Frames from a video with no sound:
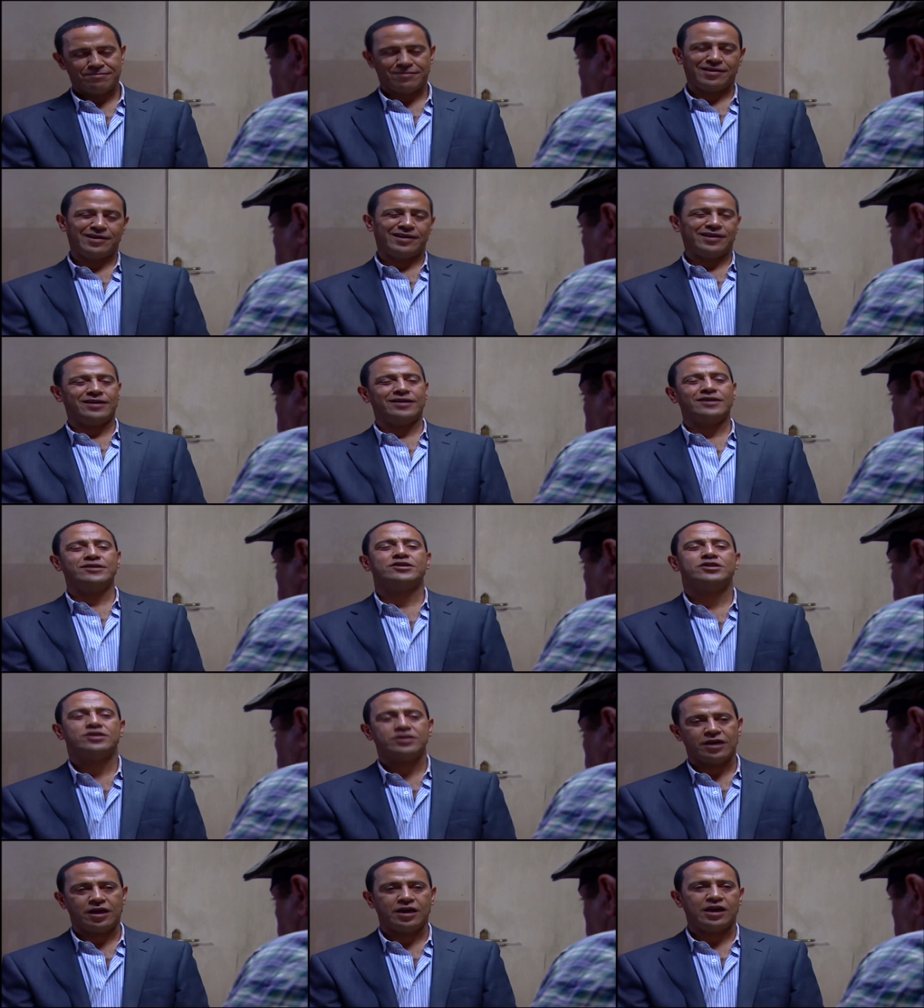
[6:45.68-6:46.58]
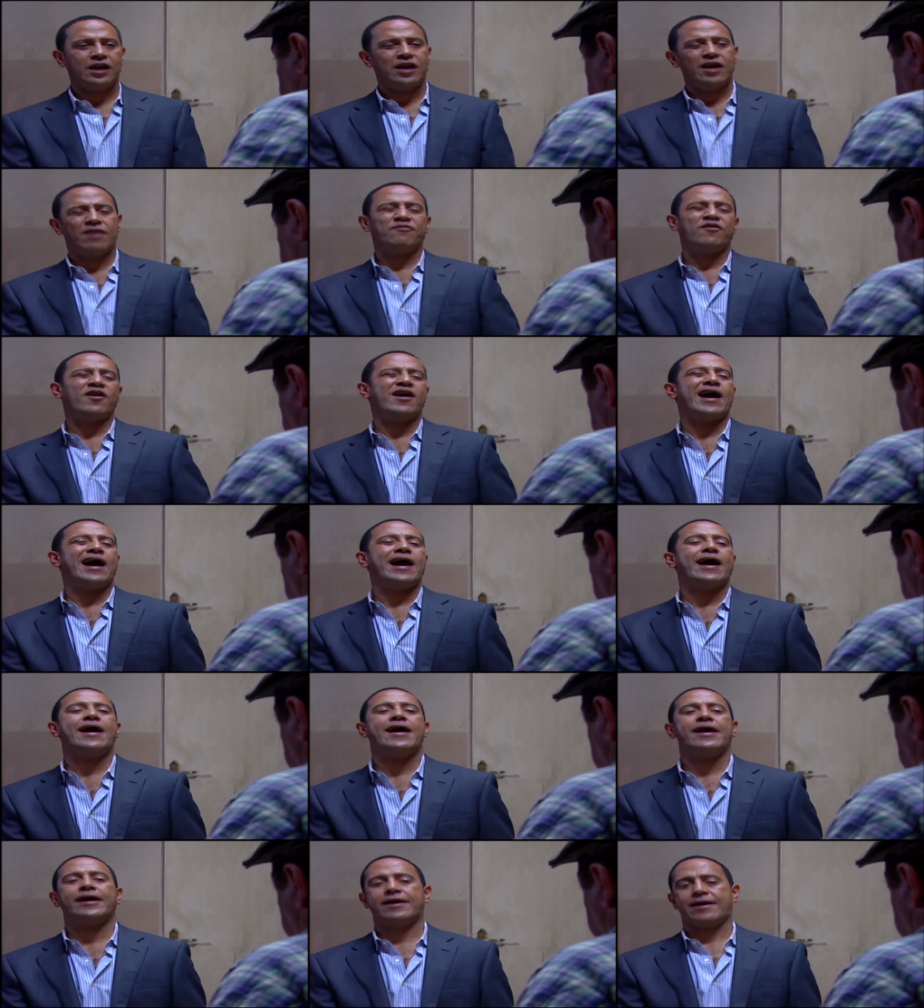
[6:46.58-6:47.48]
ماليش انا ليا في اي
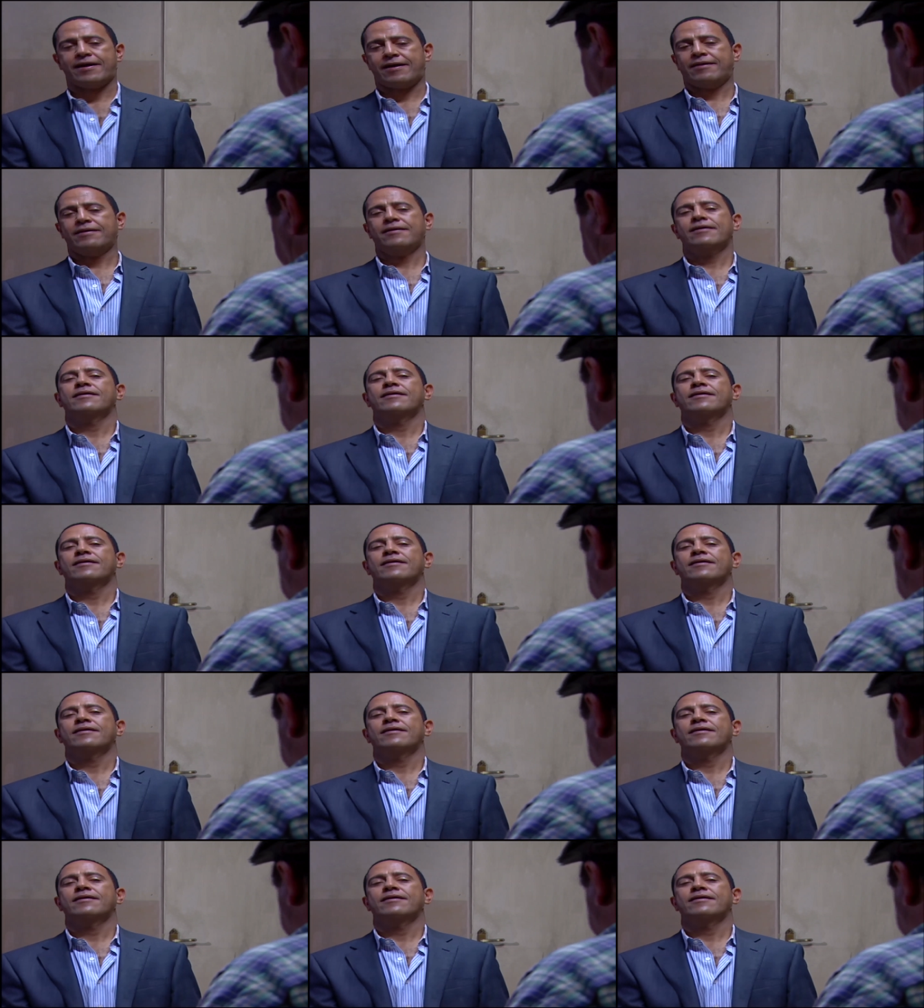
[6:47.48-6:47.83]
حاجه